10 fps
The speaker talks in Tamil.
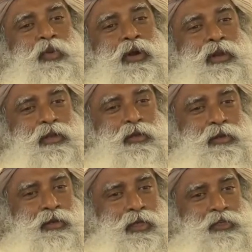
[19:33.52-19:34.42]
அது
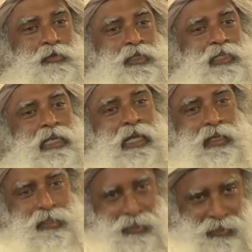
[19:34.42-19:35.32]
தாமதமாகணும்னு நீங்க
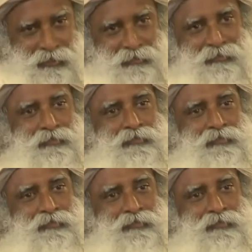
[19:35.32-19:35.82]
விரும்புறீங்க